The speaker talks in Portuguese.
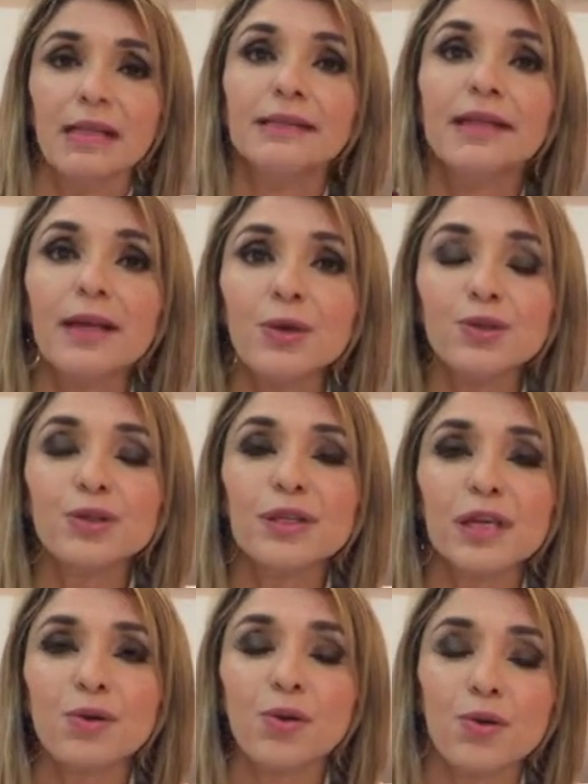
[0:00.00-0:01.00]
Deus
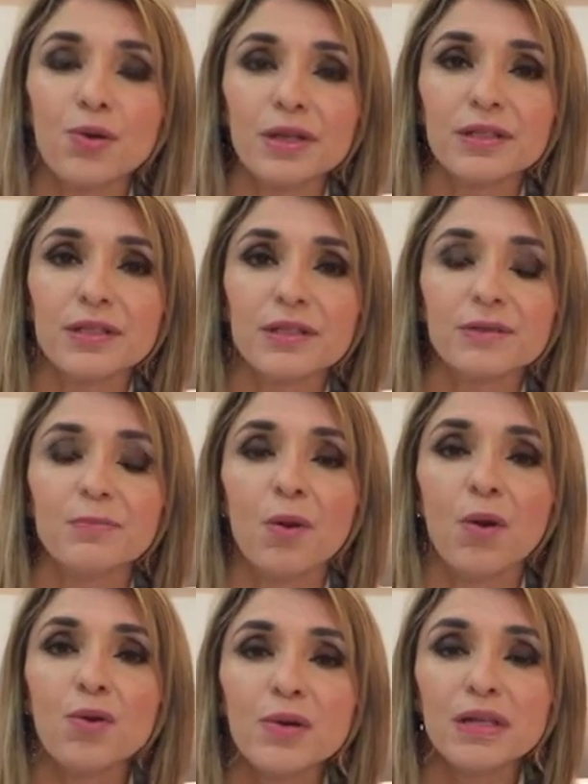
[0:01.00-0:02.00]
tem coisas
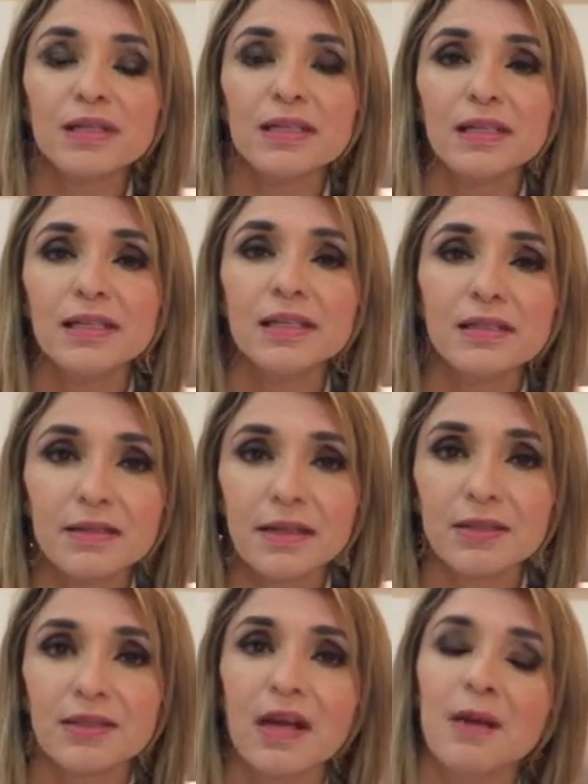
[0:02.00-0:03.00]
boas e
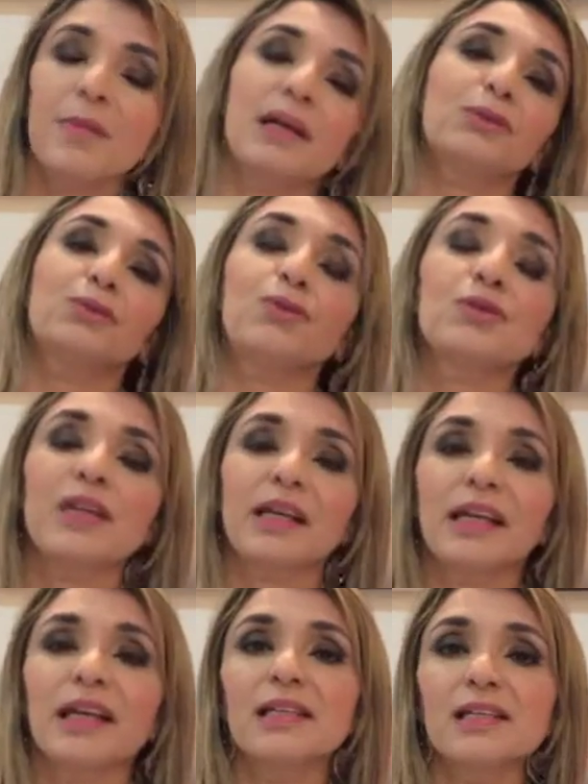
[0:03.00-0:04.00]
lindas para todos
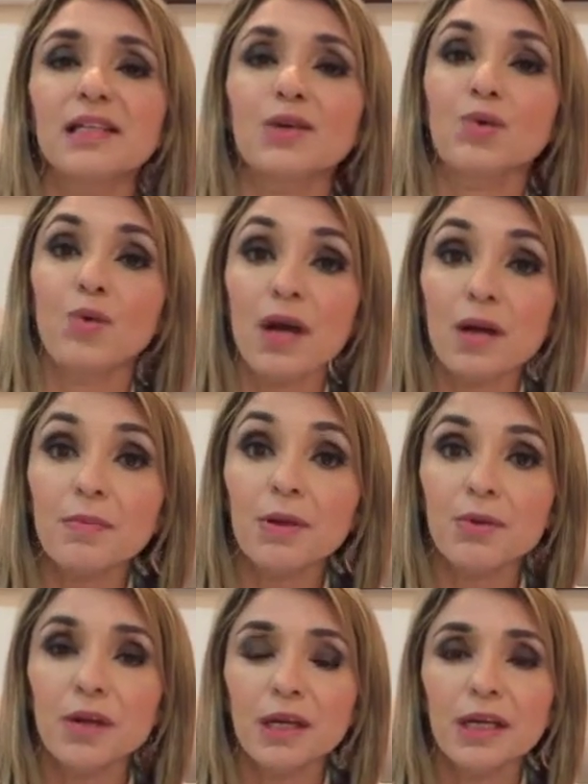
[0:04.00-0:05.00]
aqueles que o
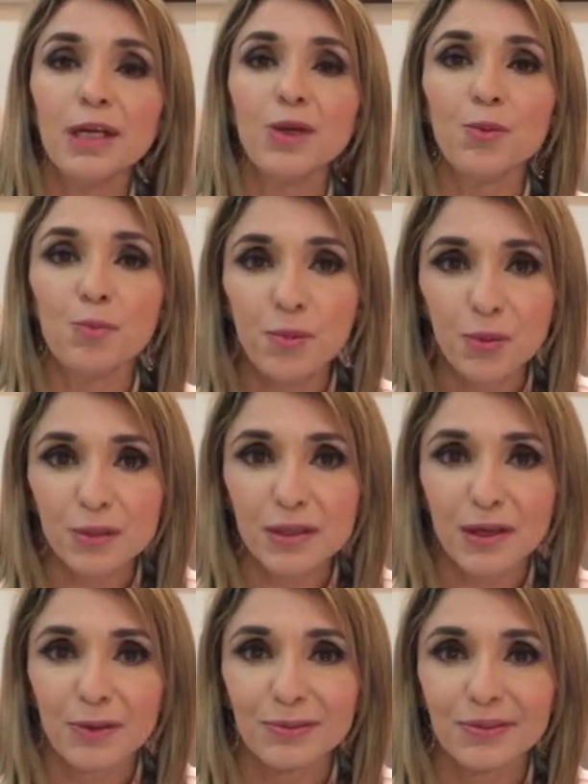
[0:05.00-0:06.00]
amam e o
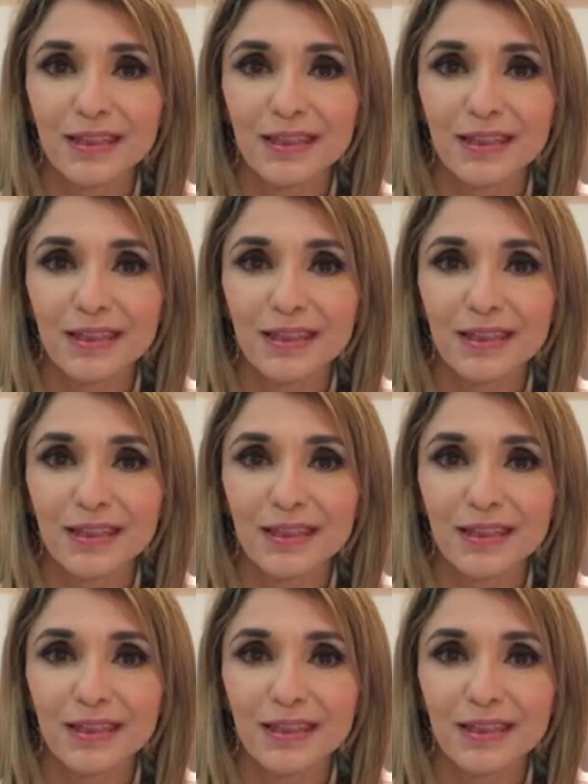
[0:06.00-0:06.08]
buscam.